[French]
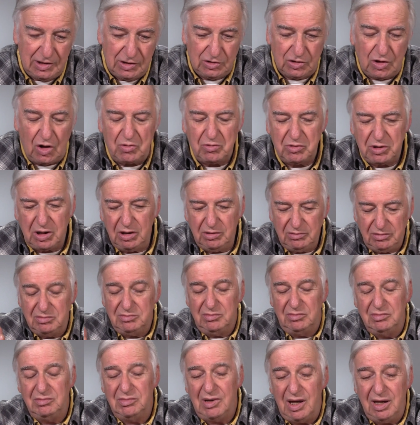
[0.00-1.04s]
Donc,
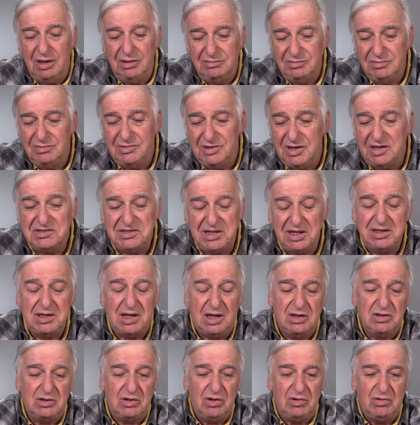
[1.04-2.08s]
dans cette
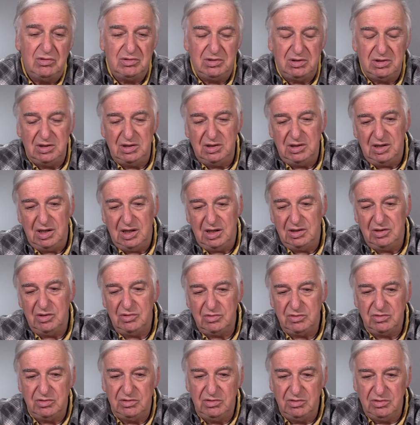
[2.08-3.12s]
rencontre, il y a
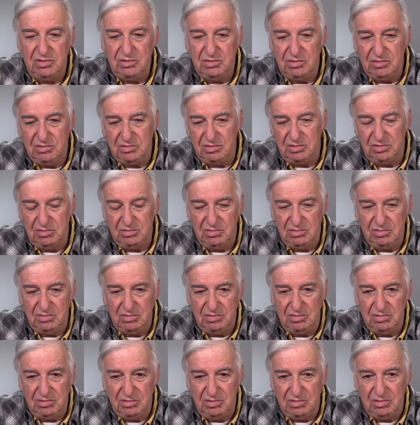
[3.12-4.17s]
donc une,
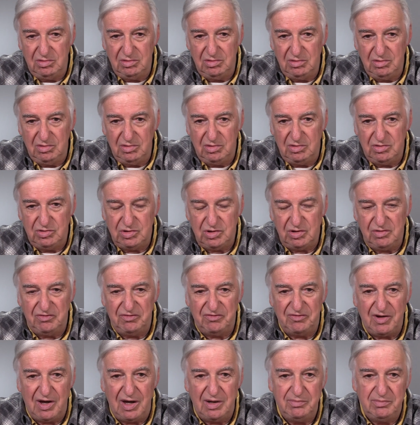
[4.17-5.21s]
jeune
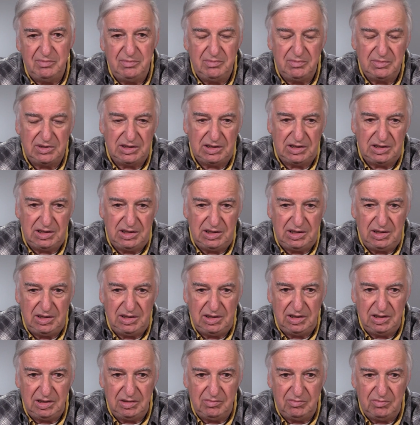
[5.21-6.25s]
femme qui
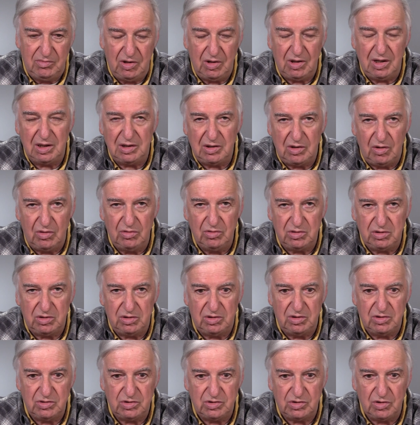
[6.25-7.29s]
me raconte
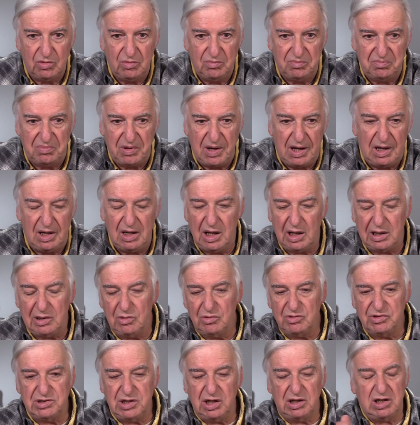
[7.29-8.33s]
que son père l'a
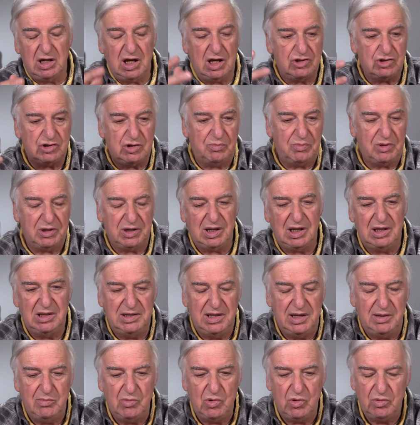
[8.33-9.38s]
consacré à je ne sais pas quel
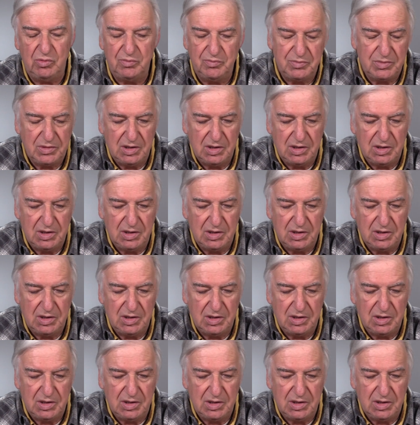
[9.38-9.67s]
démon